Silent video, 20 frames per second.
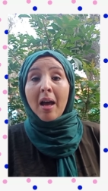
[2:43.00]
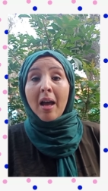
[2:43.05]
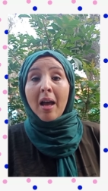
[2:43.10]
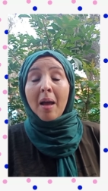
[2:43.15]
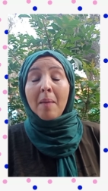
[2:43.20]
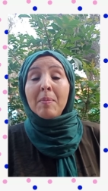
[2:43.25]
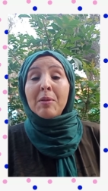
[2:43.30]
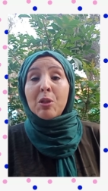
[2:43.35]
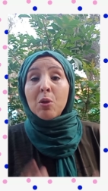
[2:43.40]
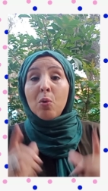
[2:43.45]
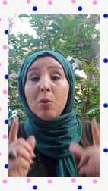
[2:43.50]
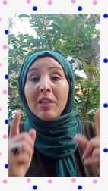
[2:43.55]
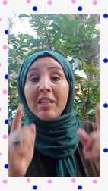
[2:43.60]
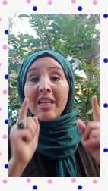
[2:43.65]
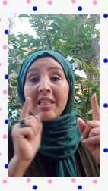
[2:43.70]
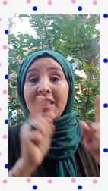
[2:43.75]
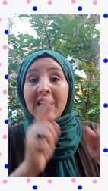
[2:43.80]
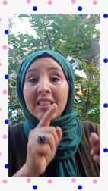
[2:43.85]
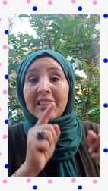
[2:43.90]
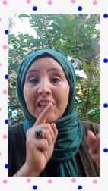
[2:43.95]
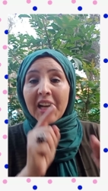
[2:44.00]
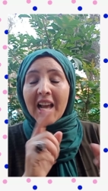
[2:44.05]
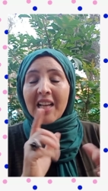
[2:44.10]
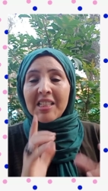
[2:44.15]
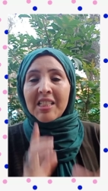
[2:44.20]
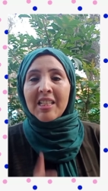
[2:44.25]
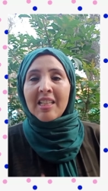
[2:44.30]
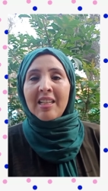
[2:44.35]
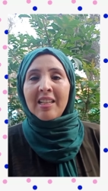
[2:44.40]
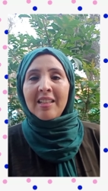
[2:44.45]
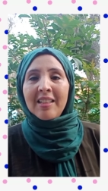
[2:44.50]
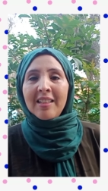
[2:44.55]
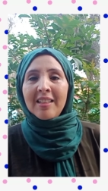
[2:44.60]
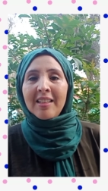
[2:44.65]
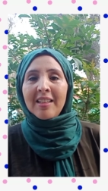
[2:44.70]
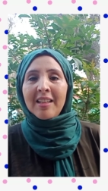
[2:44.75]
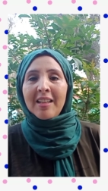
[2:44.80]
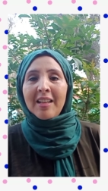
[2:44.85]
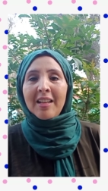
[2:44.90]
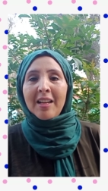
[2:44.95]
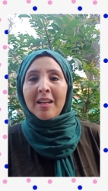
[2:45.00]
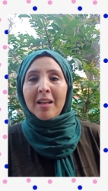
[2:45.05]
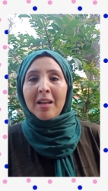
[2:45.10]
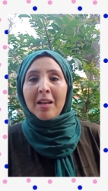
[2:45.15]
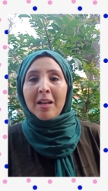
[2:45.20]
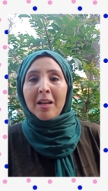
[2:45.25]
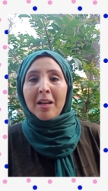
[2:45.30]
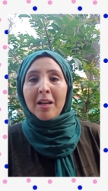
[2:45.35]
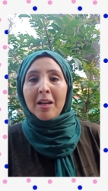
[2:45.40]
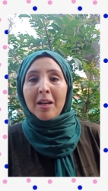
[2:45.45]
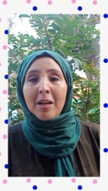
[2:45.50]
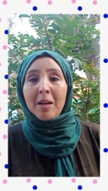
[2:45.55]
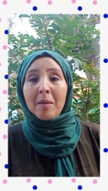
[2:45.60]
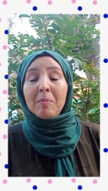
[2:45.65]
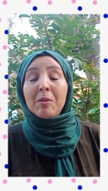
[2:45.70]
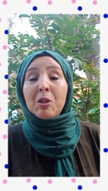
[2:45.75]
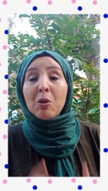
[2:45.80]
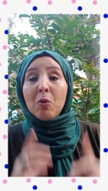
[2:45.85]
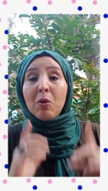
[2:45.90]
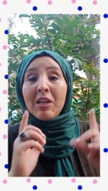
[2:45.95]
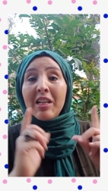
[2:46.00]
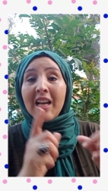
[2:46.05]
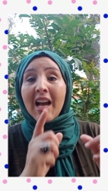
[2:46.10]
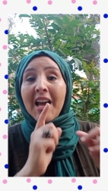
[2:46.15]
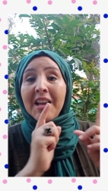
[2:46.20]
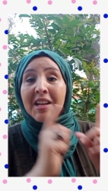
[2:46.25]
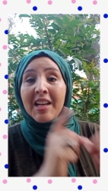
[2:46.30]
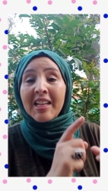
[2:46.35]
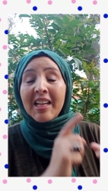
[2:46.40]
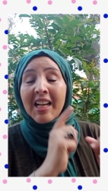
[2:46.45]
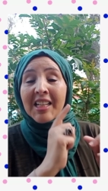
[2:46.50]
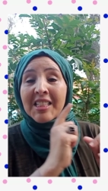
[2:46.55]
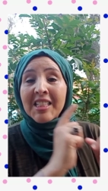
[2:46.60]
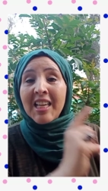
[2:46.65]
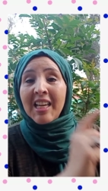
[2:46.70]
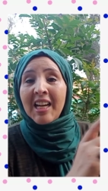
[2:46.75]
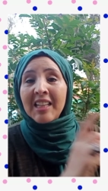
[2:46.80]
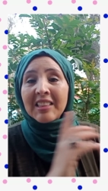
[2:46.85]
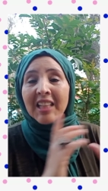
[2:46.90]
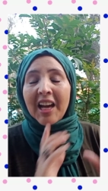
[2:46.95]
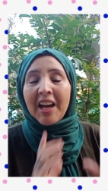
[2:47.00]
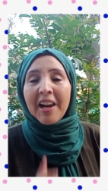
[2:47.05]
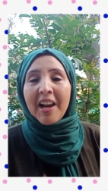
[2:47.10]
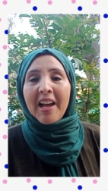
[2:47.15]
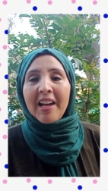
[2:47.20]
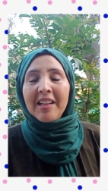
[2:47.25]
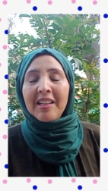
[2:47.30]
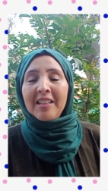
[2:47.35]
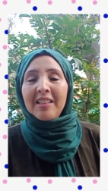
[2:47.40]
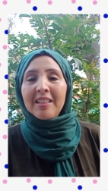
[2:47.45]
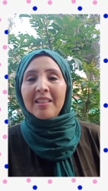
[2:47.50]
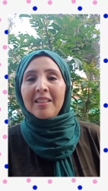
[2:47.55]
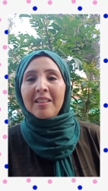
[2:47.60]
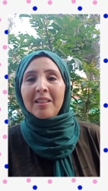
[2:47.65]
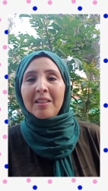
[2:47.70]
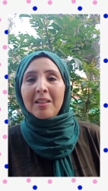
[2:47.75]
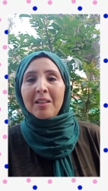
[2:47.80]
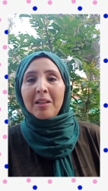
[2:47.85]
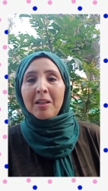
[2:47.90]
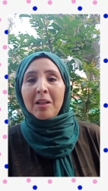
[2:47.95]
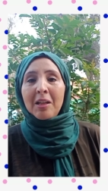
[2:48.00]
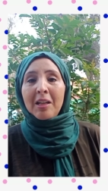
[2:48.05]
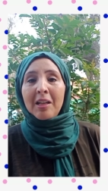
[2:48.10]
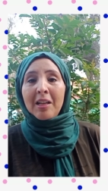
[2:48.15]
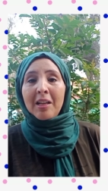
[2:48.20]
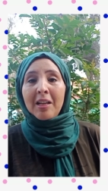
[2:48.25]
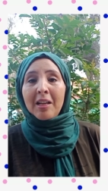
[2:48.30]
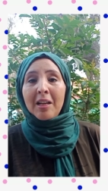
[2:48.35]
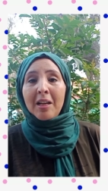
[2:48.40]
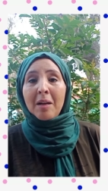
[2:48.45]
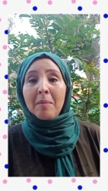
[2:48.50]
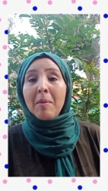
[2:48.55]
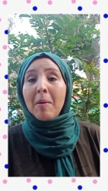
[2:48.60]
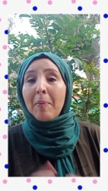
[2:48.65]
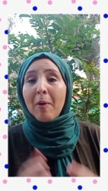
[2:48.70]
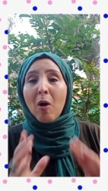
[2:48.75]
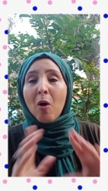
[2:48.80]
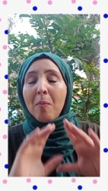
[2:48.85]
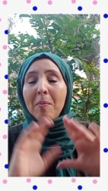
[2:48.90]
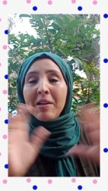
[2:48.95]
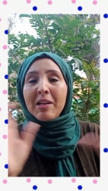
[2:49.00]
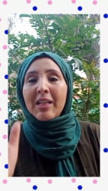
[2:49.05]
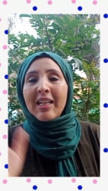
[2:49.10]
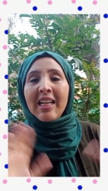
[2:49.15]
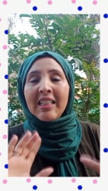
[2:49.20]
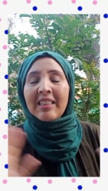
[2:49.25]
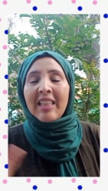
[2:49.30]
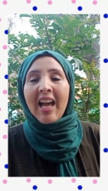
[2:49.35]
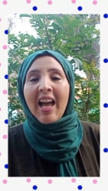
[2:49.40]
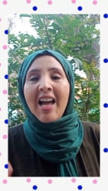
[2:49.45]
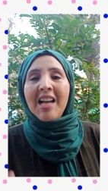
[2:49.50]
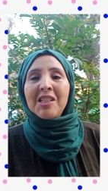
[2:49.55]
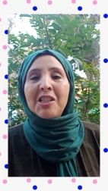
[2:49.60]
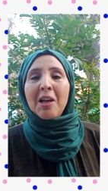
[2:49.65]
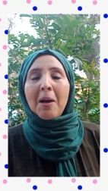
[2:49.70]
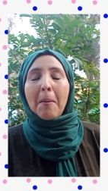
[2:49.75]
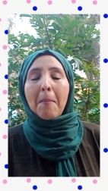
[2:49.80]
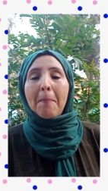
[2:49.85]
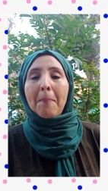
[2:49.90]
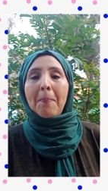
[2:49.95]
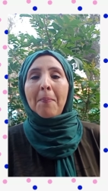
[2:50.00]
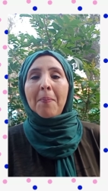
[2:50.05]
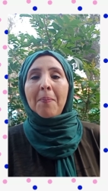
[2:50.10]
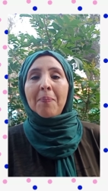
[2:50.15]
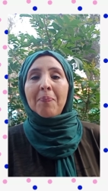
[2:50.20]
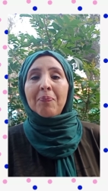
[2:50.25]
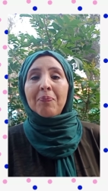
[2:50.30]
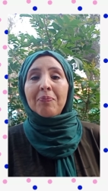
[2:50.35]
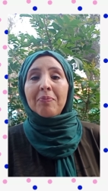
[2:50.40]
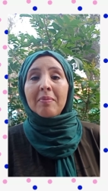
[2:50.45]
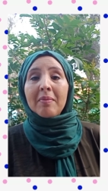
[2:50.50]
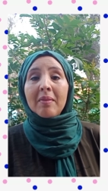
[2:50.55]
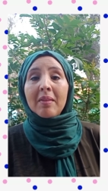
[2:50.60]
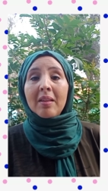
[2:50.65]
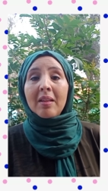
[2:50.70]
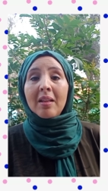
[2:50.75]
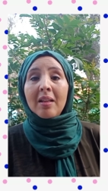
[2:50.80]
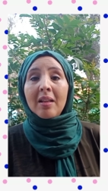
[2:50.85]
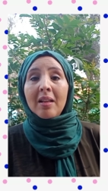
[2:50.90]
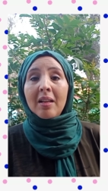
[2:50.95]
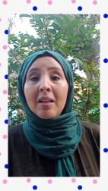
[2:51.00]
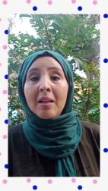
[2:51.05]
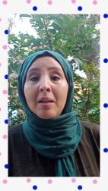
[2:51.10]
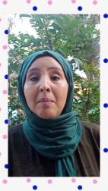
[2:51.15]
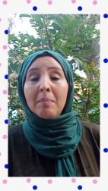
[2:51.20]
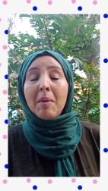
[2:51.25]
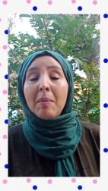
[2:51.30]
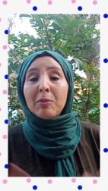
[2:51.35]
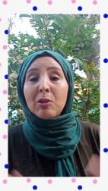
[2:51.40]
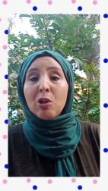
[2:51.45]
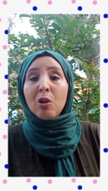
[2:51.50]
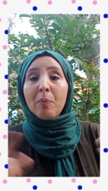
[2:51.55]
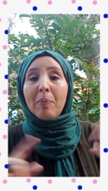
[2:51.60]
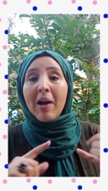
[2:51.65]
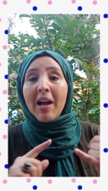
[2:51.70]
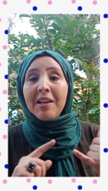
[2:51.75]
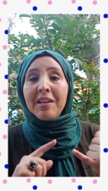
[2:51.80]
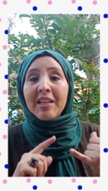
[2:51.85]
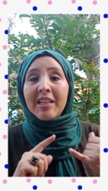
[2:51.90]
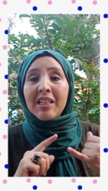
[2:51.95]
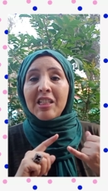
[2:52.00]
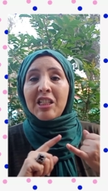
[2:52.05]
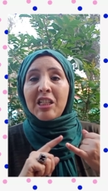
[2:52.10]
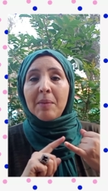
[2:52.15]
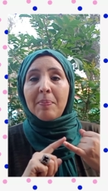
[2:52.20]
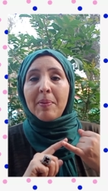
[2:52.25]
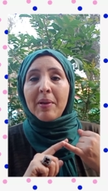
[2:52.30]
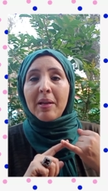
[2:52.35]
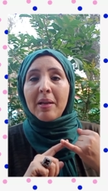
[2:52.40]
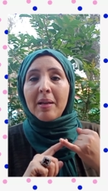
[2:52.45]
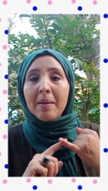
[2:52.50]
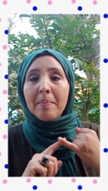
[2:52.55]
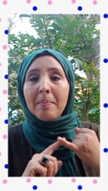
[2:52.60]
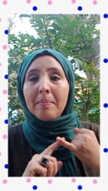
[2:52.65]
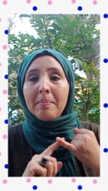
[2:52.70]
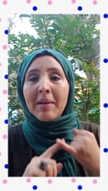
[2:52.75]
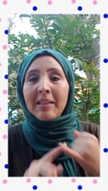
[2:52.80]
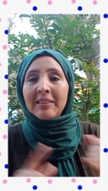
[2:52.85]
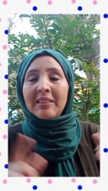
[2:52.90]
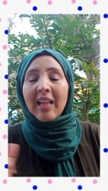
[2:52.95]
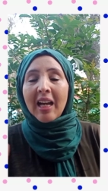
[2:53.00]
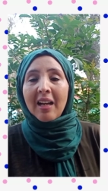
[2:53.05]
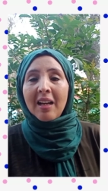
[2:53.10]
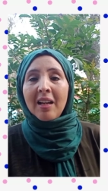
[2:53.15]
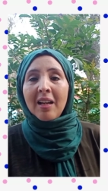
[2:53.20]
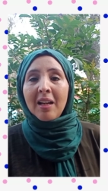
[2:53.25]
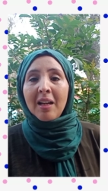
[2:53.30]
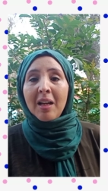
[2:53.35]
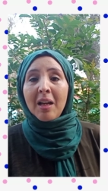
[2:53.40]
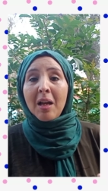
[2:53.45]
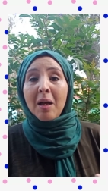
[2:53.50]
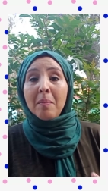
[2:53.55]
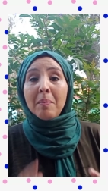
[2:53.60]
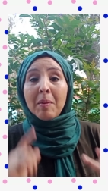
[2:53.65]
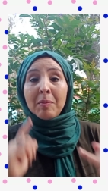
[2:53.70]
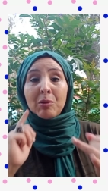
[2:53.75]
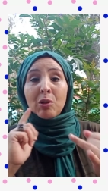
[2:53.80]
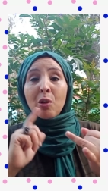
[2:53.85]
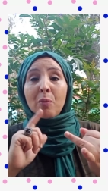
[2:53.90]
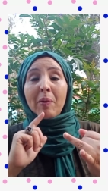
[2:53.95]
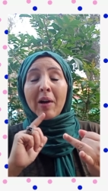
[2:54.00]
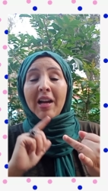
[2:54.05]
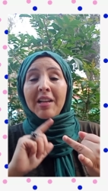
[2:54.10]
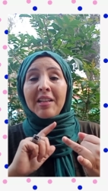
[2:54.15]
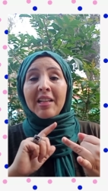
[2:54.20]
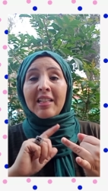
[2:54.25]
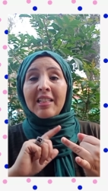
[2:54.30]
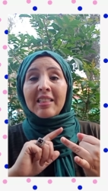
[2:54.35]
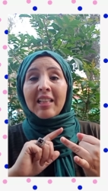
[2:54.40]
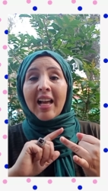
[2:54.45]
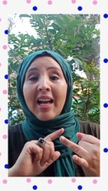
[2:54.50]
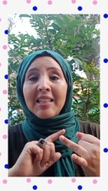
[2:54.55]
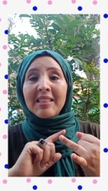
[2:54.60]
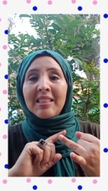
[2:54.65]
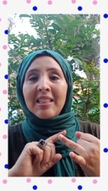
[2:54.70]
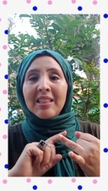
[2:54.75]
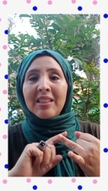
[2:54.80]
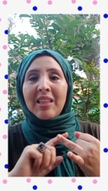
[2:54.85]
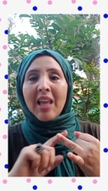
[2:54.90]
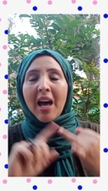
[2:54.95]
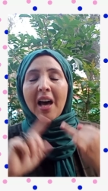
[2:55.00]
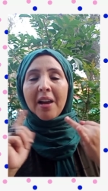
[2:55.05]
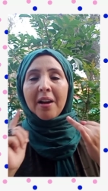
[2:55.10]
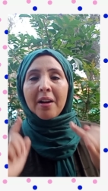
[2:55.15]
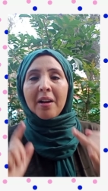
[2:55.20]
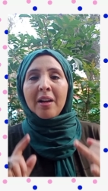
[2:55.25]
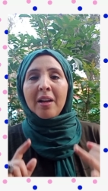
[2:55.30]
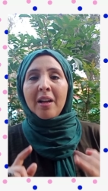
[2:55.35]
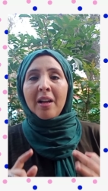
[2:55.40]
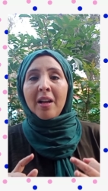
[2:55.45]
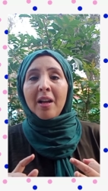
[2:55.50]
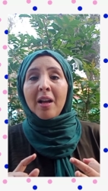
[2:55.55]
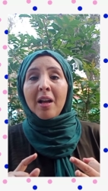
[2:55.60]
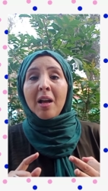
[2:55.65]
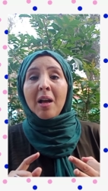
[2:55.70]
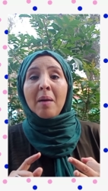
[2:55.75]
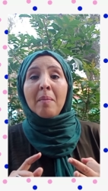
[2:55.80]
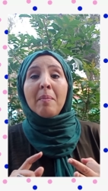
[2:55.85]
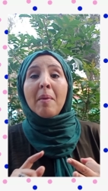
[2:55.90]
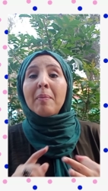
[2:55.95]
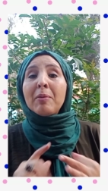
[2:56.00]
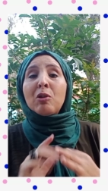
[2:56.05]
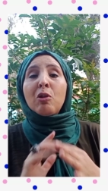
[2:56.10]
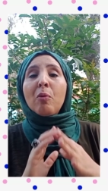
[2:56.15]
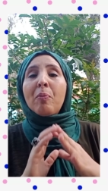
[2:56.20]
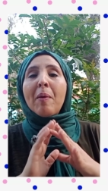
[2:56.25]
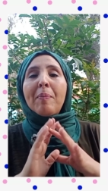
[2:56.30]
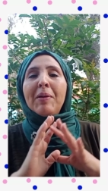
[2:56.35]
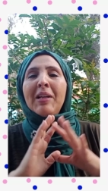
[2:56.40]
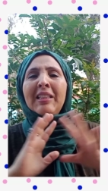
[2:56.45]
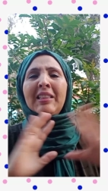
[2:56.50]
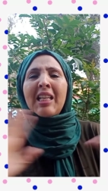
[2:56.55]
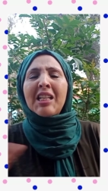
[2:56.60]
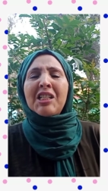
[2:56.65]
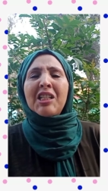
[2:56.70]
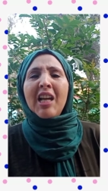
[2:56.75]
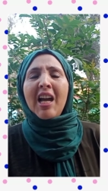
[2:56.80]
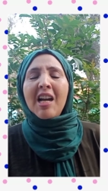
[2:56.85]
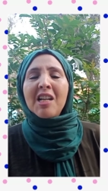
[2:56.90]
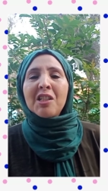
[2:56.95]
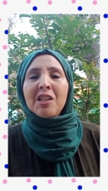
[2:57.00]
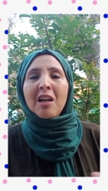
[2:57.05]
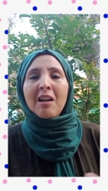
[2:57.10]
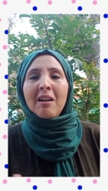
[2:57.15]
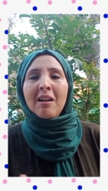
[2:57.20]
مسؤوليه ديال راسك مسؤوليه انك خصك هاد تقراي ما بغاو منك حتى حاجه ما مطلوبه انك تجيبي منضه ما مطلوبه انك تقادي الدار ما مطلوبه بحتى شي حاجه